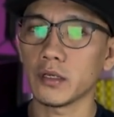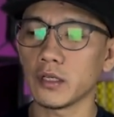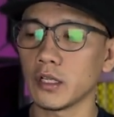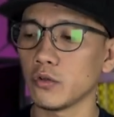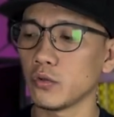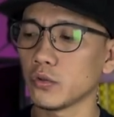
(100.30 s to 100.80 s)

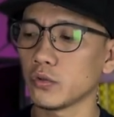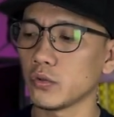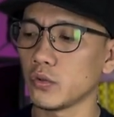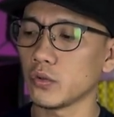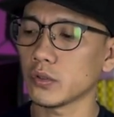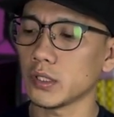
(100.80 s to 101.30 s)
lalu
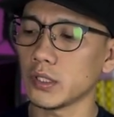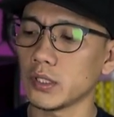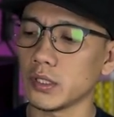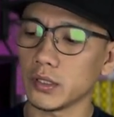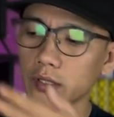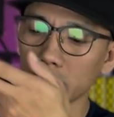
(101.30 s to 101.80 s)
untuk untuk
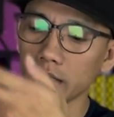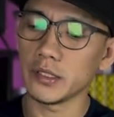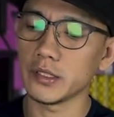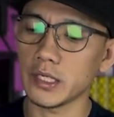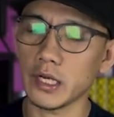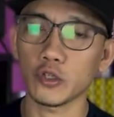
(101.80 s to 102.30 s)
uh,
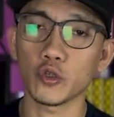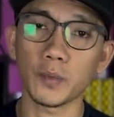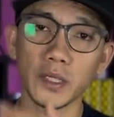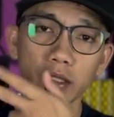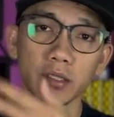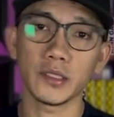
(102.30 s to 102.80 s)
tingginya atau
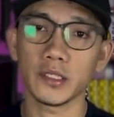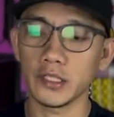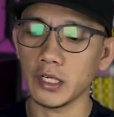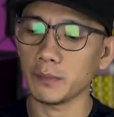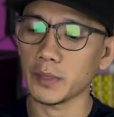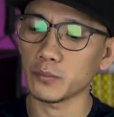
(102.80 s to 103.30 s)
panjangnya
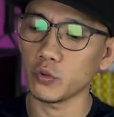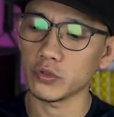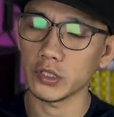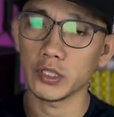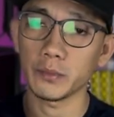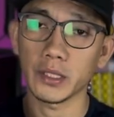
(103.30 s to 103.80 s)
dia
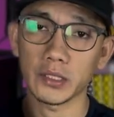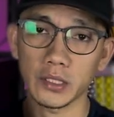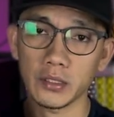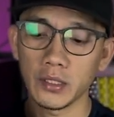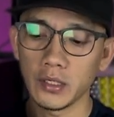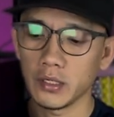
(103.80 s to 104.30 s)
40
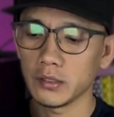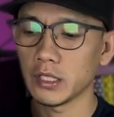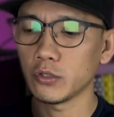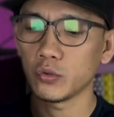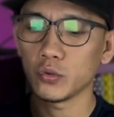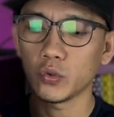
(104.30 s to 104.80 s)
cm
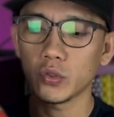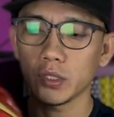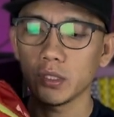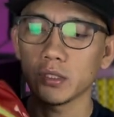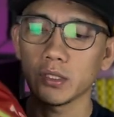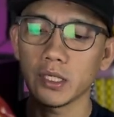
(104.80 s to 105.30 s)
dan untuk
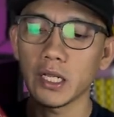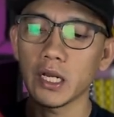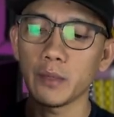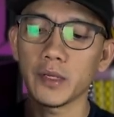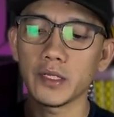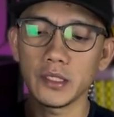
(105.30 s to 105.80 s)

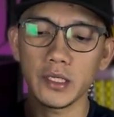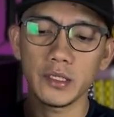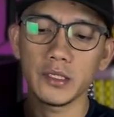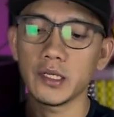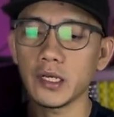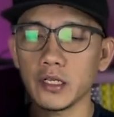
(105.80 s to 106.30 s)
kedalamannya
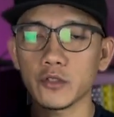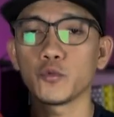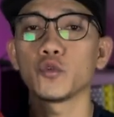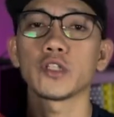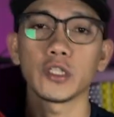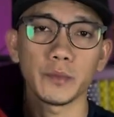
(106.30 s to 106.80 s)
dia 10
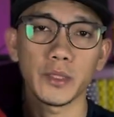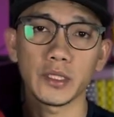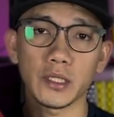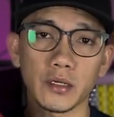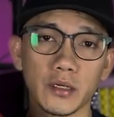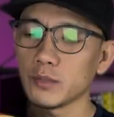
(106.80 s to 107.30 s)

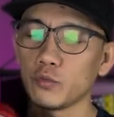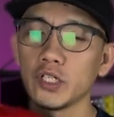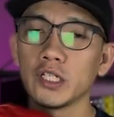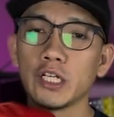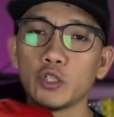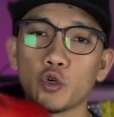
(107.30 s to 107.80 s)
cm.
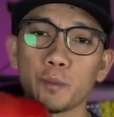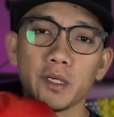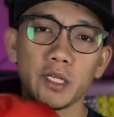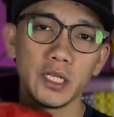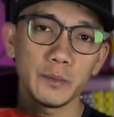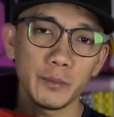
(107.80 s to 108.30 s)
Kemudian hydropack
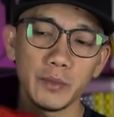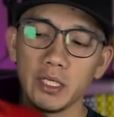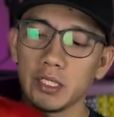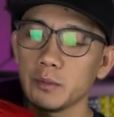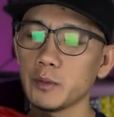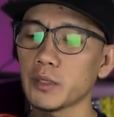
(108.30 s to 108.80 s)
ini
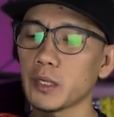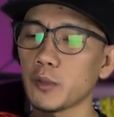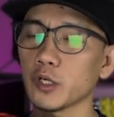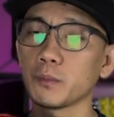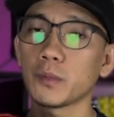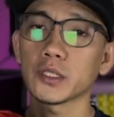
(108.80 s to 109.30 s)
memiliki
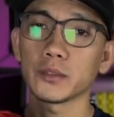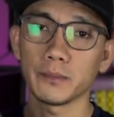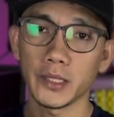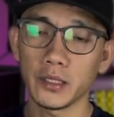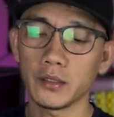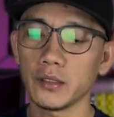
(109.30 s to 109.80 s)
beberapa
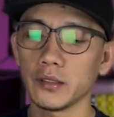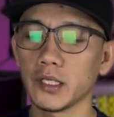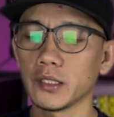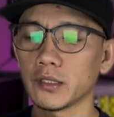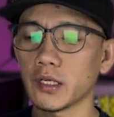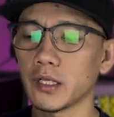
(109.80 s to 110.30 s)
kompartemen,
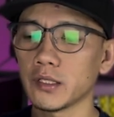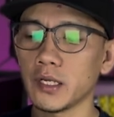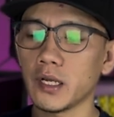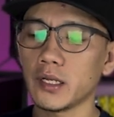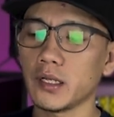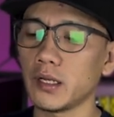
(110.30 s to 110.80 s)

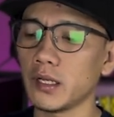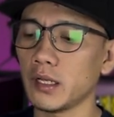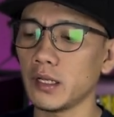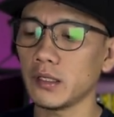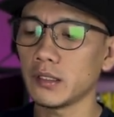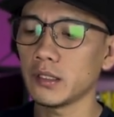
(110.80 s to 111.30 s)
diantaranya
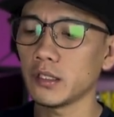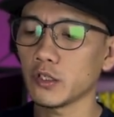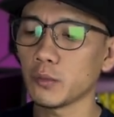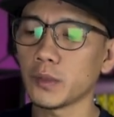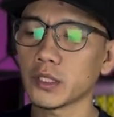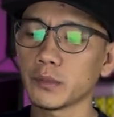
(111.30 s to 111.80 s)
adalah uh,
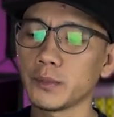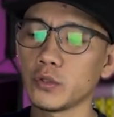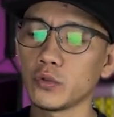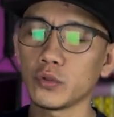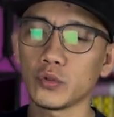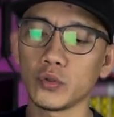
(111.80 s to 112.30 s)
kompartemen
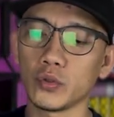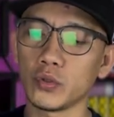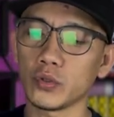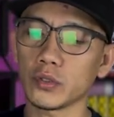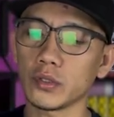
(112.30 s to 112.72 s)
untuk